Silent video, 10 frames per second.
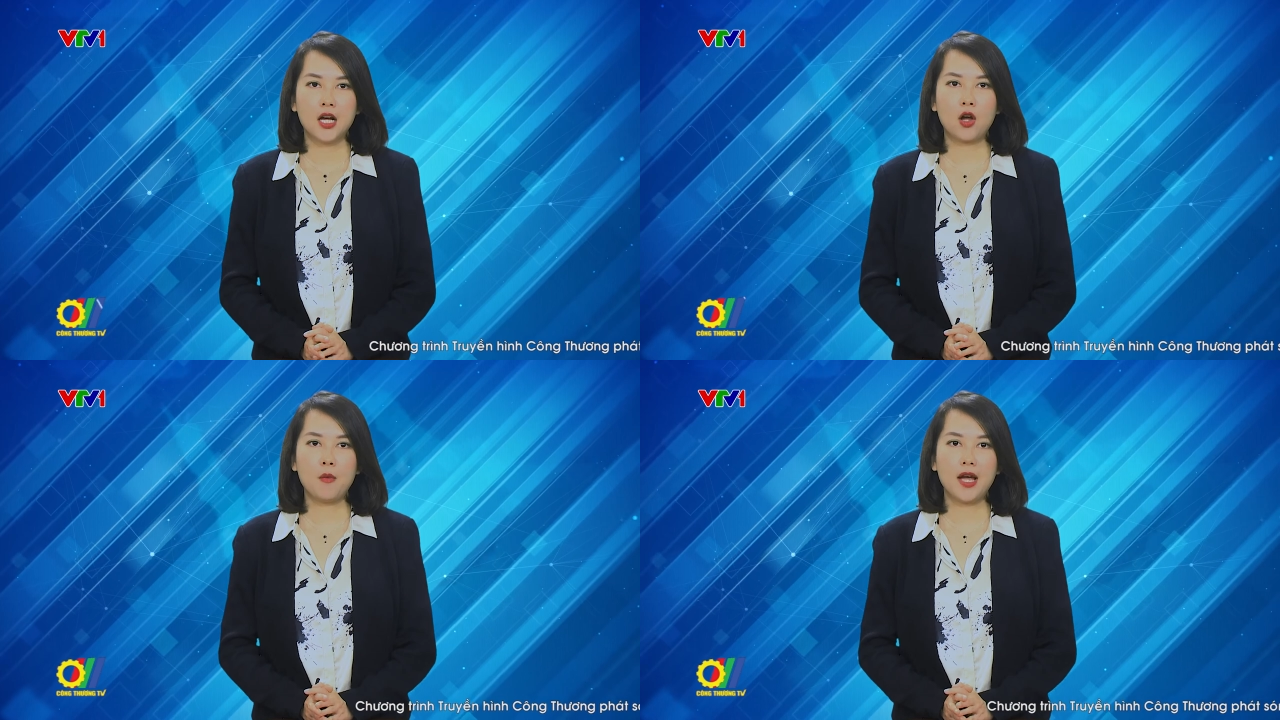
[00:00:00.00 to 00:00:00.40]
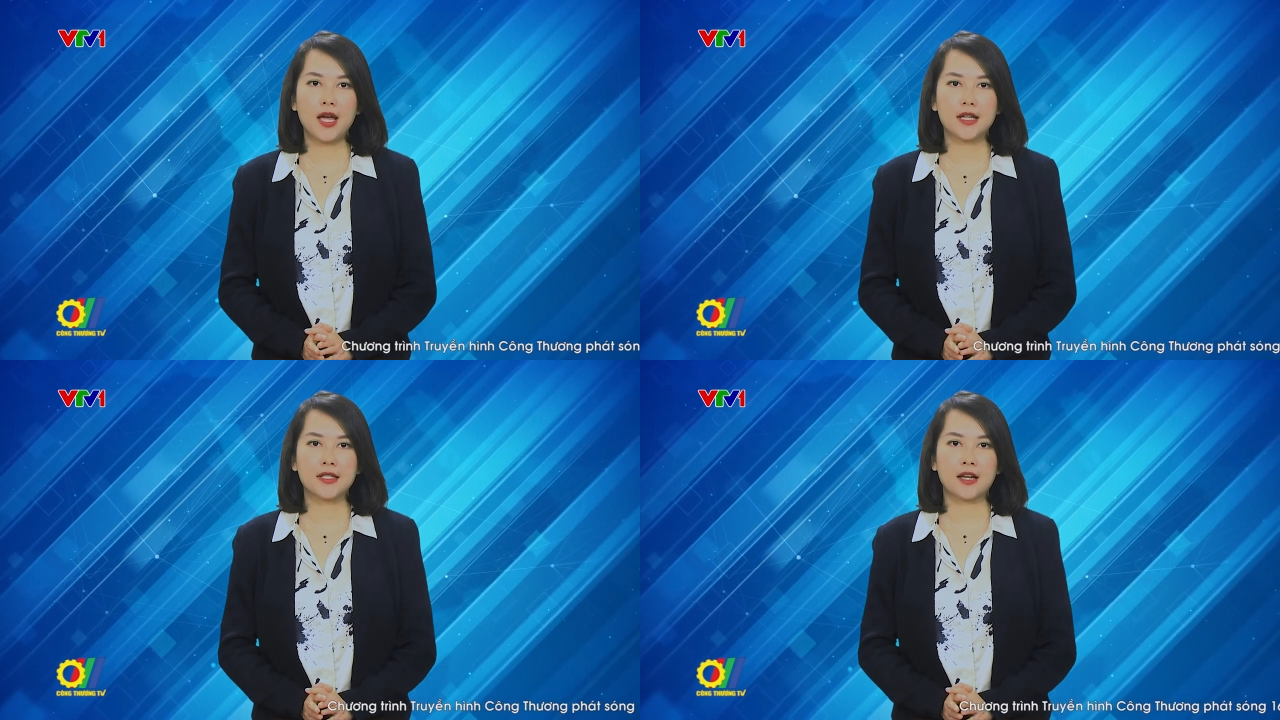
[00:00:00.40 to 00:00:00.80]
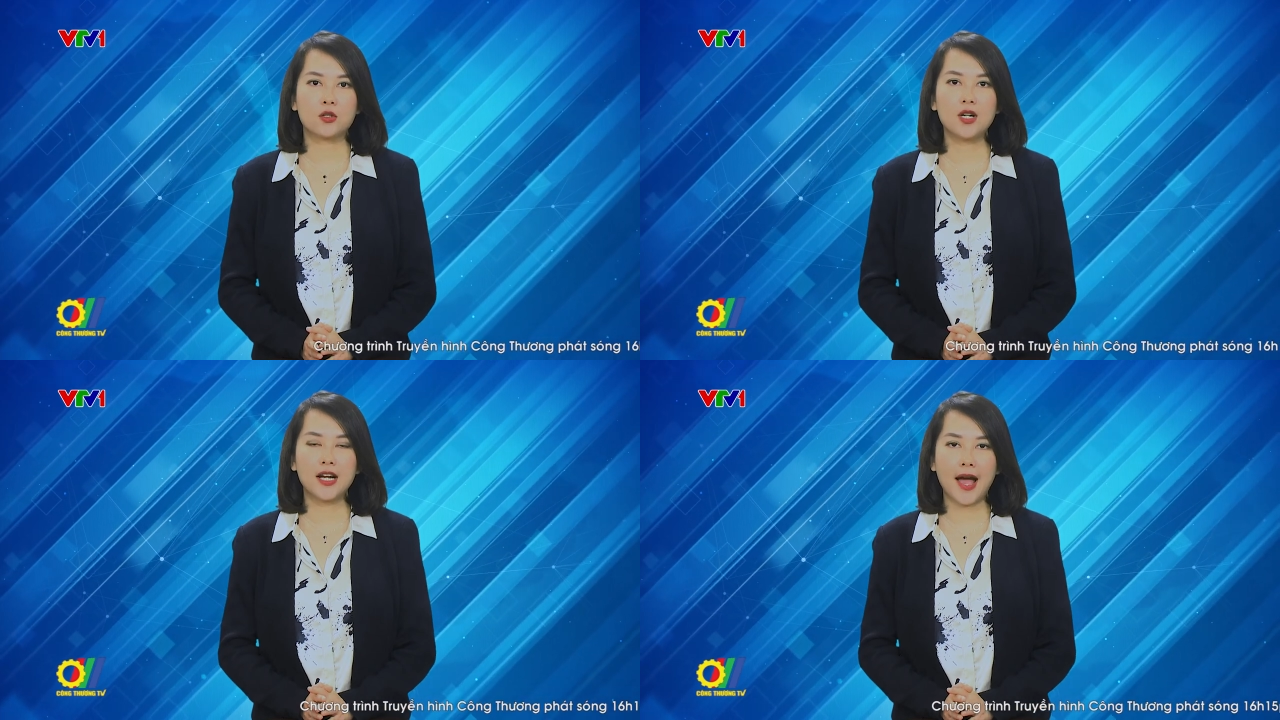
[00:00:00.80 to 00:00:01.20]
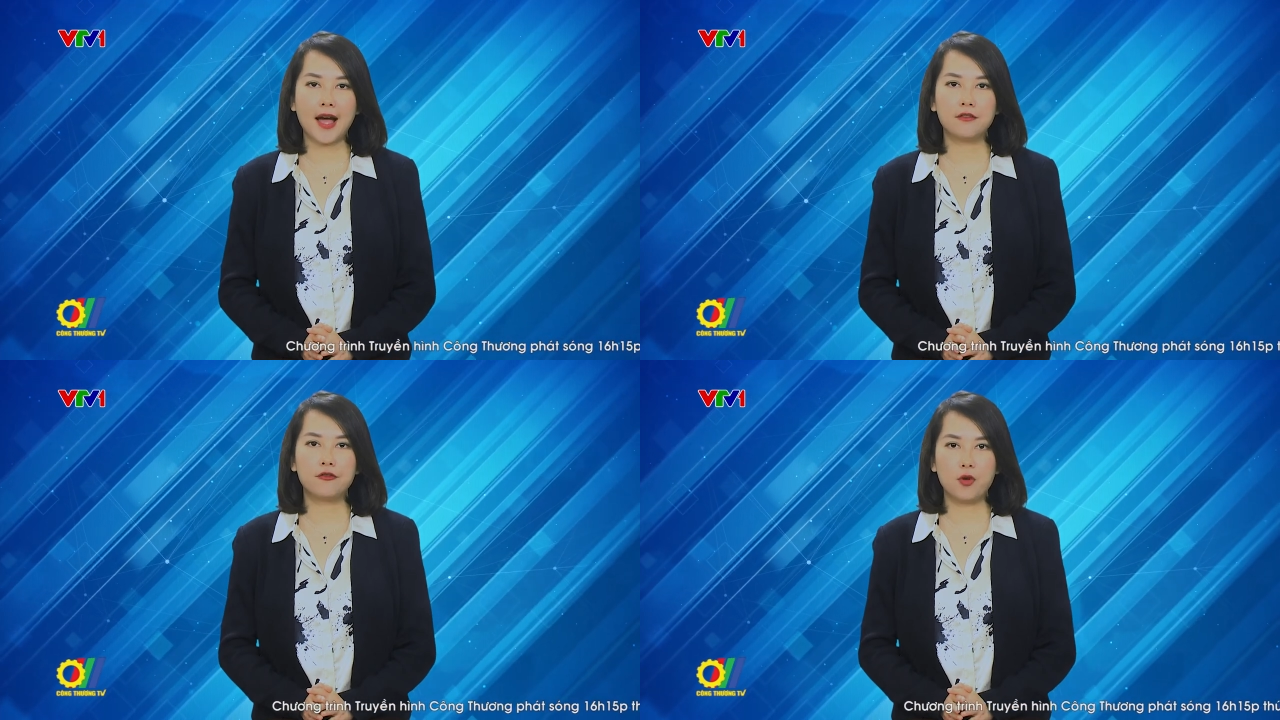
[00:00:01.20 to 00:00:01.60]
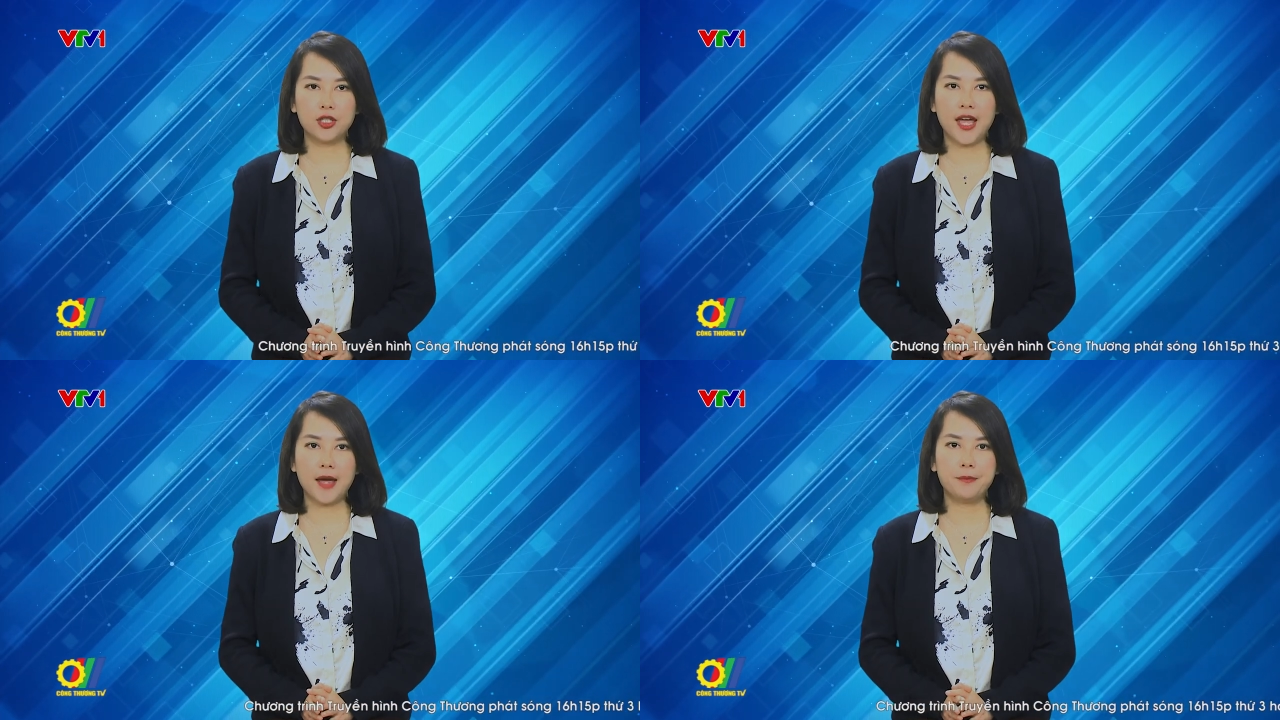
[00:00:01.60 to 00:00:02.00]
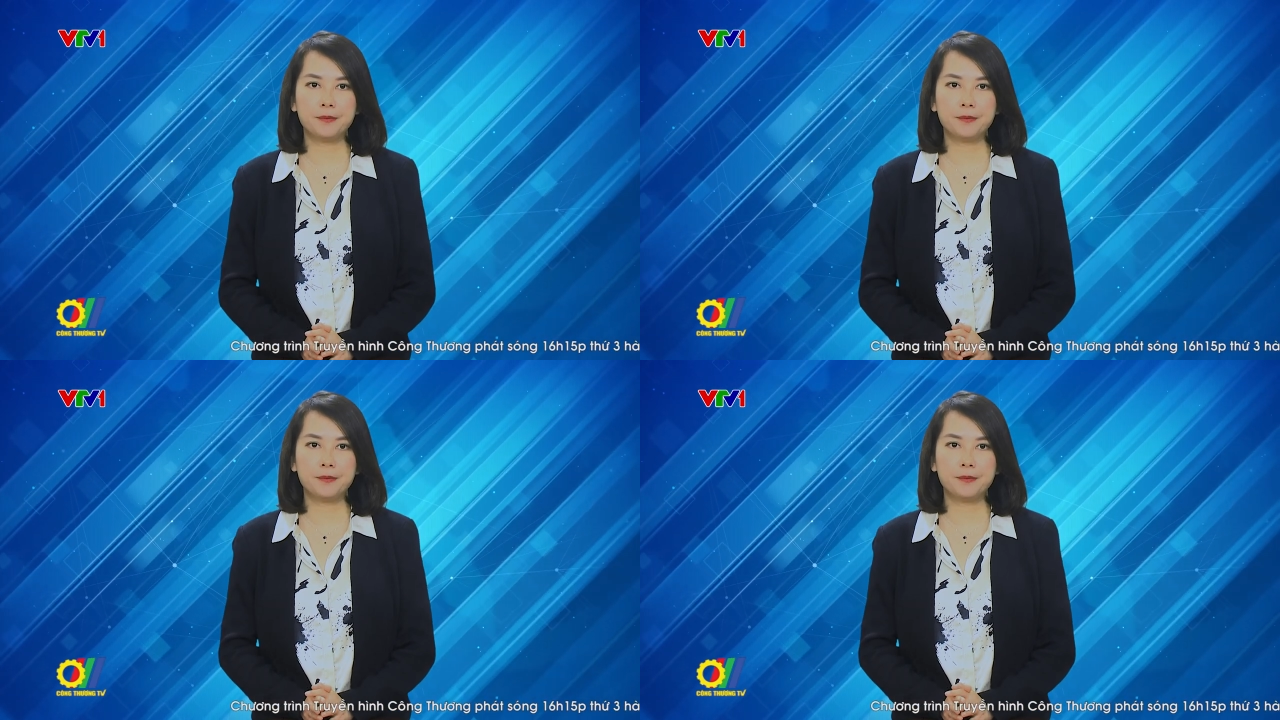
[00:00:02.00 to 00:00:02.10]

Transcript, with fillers: Công nghệ sản xuất gang, phôi thép,